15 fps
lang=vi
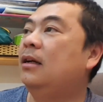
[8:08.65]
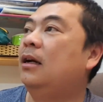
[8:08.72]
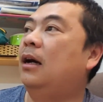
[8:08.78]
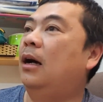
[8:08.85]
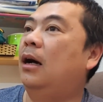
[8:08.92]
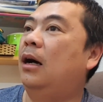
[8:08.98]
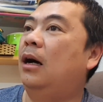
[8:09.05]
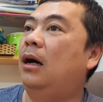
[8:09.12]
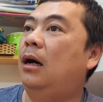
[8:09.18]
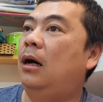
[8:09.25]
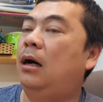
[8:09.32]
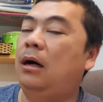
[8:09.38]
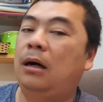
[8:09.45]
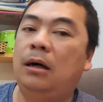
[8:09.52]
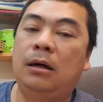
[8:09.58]

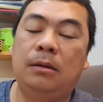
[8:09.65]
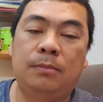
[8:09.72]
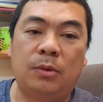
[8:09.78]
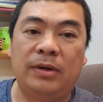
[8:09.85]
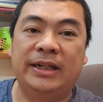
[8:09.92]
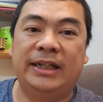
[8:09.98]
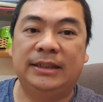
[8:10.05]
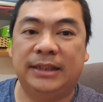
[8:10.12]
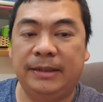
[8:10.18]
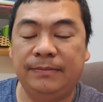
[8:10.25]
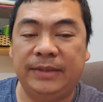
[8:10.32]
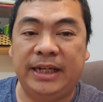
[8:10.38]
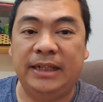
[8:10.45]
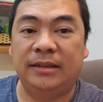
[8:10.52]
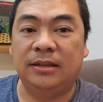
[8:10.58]
uh, một cái cách kiếm
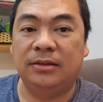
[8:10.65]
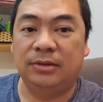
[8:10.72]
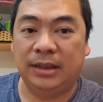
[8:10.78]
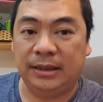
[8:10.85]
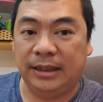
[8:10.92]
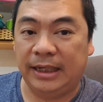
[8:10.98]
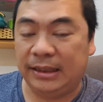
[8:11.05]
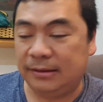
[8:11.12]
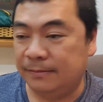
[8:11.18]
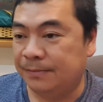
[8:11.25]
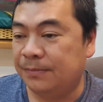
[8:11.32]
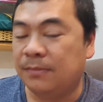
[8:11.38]
tiền từ Renec.